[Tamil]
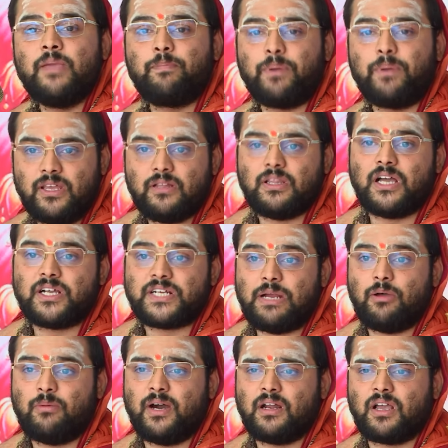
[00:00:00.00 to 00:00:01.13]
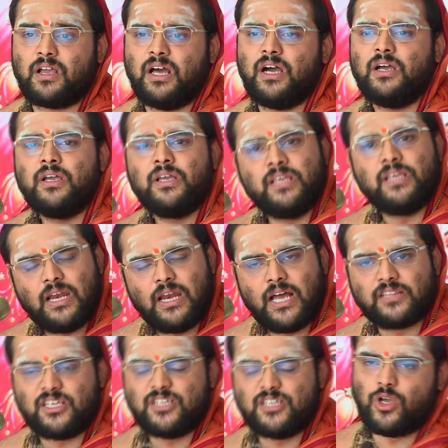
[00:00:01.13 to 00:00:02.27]
இப்படி இருந்தா க்ஷேமமா இருக்கலாம்
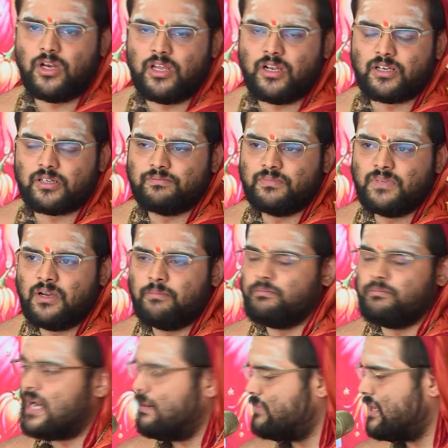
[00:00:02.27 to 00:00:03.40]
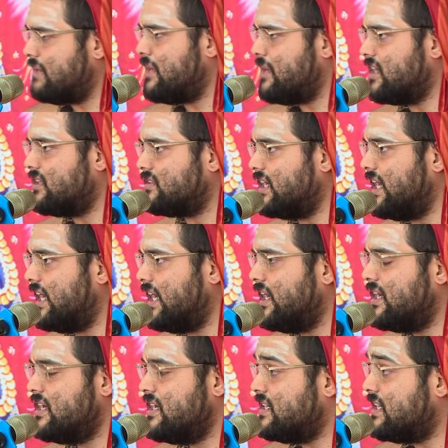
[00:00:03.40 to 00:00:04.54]
எல்லாத்தையும் சொல்லியிருக்கு பிராமண பாகத்துல
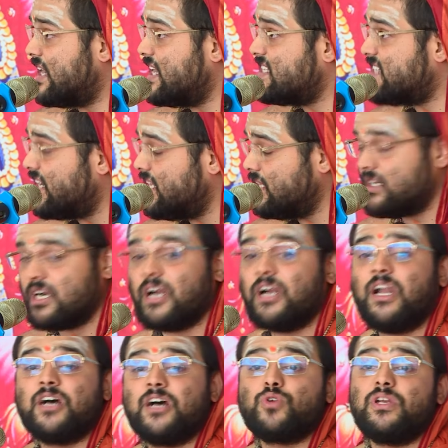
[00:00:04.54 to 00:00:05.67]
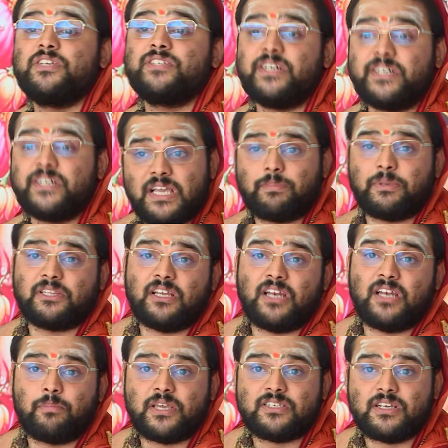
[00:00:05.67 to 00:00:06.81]
நிறைய சரித்திரங்கள்லாம் சொல்லி சிருஷ்டியை பத்தி
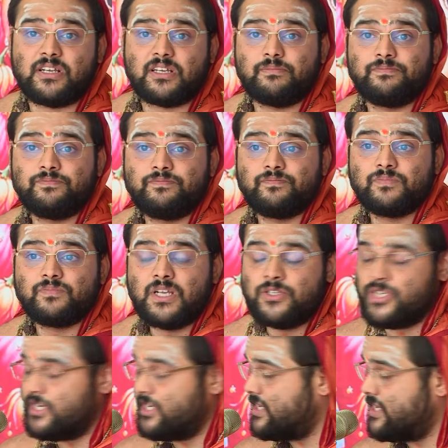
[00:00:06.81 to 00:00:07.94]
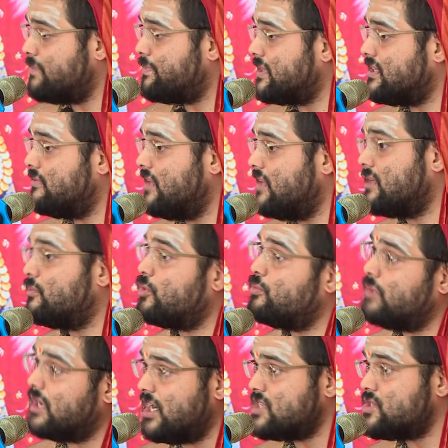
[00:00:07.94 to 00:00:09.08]
எல்லாம் பேசியிருக்கு சிருஷ்டியை பத்தி வேதம்
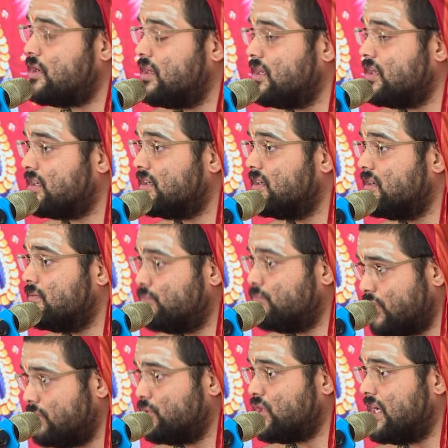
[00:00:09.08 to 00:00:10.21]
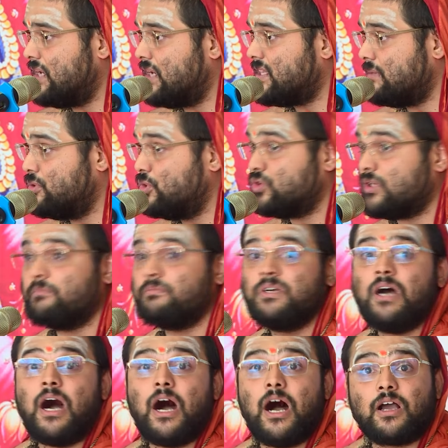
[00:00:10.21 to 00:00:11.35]
ரொம்ப அழகா சொல்லியிருக்கு முதல் முதல்ல வந்த பூதம்
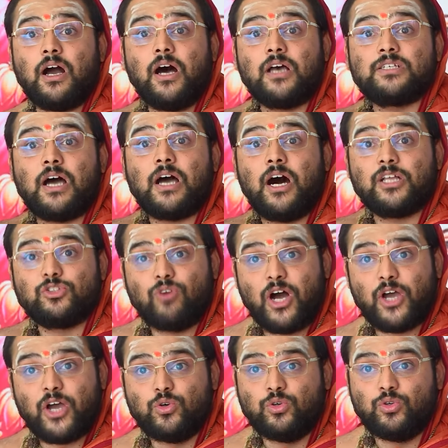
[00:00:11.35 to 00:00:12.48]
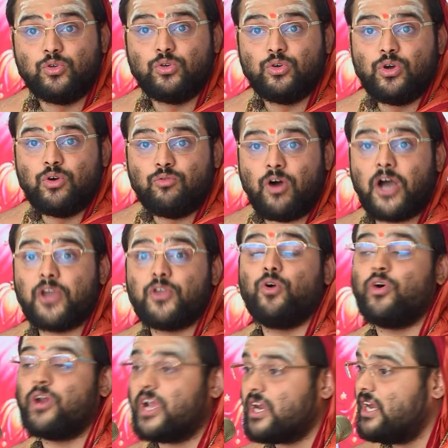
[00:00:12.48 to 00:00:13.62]
ஆகாஷாத் வாயு
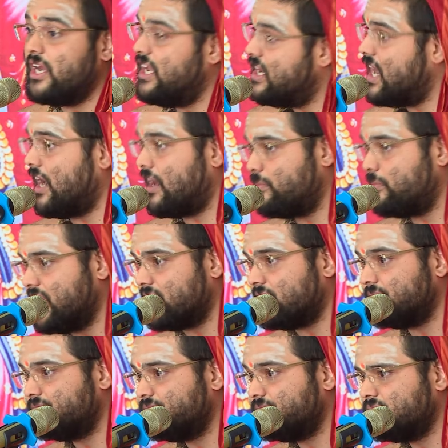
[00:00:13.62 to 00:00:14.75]
வாயோ அக்னிகின்னு ஆரம்பிக்கிறது